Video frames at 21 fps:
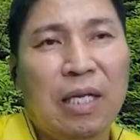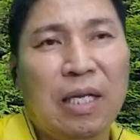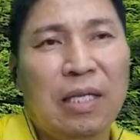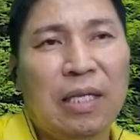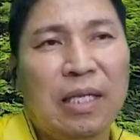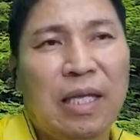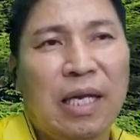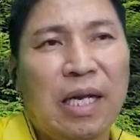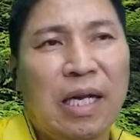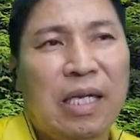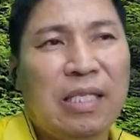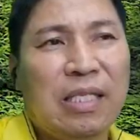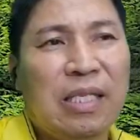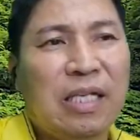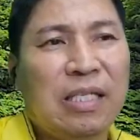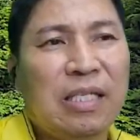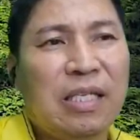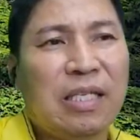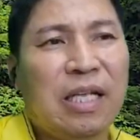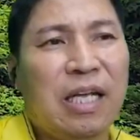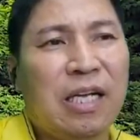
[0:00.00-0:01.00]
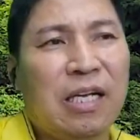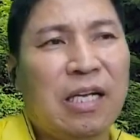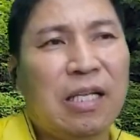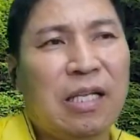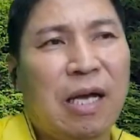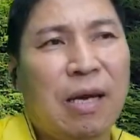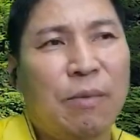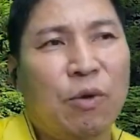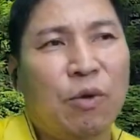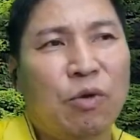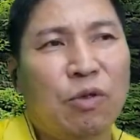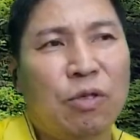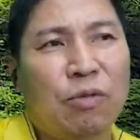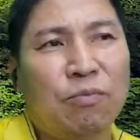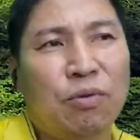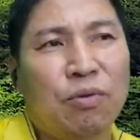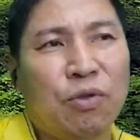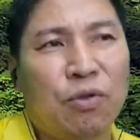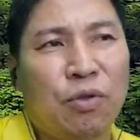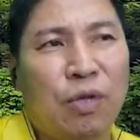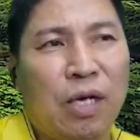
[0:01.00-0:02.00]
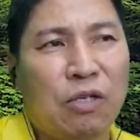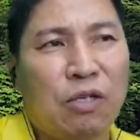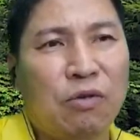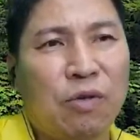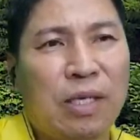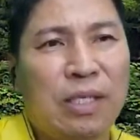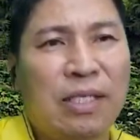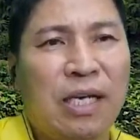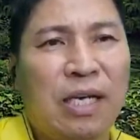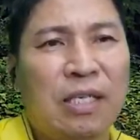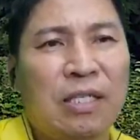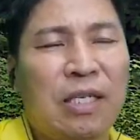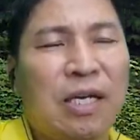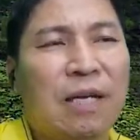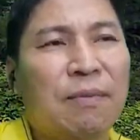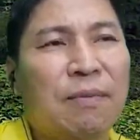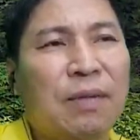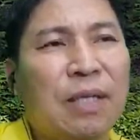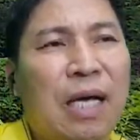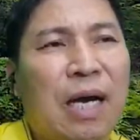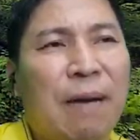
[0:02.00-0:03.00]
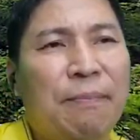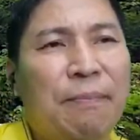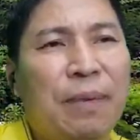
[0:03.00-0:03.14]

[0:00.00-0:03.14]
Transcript: 테라스에서 내려다보는 뷰도 아주 환상적입니다.